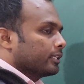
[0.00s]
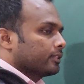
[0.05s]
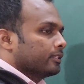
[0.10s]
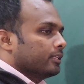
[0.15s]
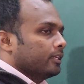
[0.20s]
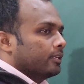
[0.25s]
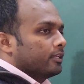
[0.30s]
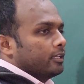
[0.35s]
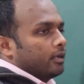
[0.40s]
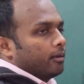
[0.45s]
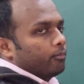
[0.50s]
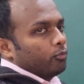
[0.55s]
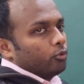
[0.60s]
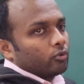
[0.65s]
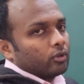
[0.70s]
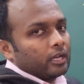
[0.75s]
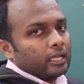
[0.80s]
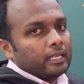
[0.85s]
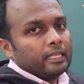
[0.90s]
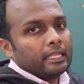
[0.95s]
देखते हैं कि हम
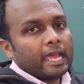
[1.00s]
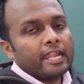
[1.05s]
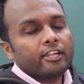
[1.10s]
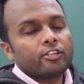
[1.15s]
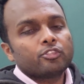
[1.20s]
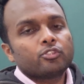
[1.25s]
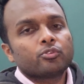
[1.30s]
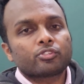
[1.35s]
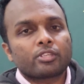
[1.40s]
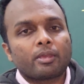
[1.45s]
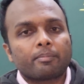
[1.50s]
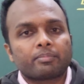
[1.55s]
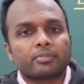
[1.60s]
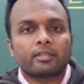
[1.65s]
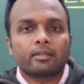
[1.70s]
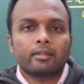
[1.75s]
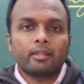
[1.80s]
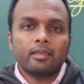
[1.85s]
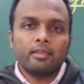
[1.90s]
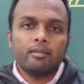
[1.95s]
लोग का लाइट जो
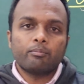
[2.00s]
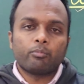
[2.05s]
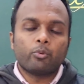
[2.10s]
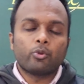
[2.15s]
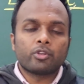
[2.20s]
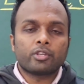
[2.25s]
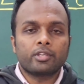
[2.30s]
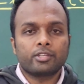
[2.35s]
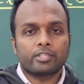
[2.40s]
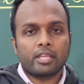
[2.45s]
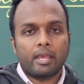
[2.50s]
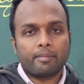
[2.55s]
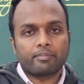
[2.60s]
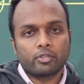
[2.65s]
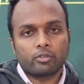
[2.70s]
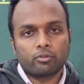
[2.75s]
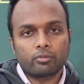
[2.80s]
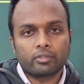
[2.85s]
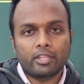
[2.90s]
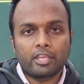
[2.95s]
चैप्टर है ना इंपॉर्टेंट
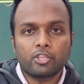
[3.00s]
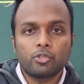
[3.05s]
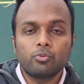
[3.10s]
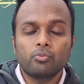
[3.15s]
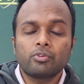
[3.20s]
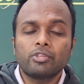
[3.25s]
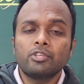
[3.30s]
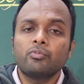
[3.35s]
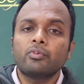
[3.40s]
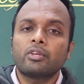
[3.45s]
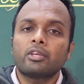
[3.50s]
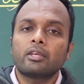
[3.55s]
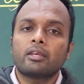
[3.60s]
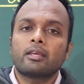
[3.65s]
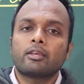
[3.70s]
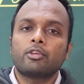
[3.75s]
चैप्टर होता है क्योंकि